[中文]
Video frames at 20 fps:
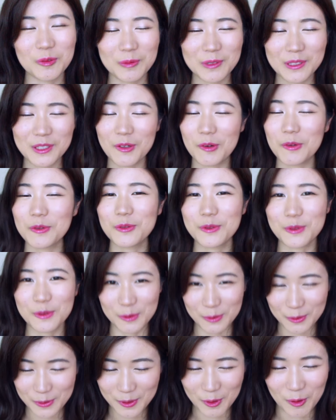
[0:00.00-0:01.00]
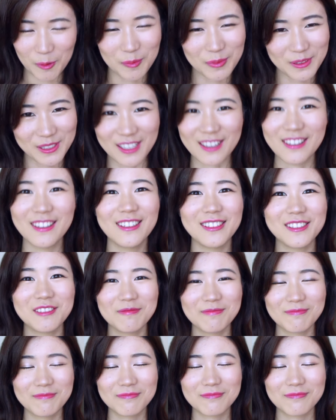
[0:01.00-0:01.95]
我们又许久不见了，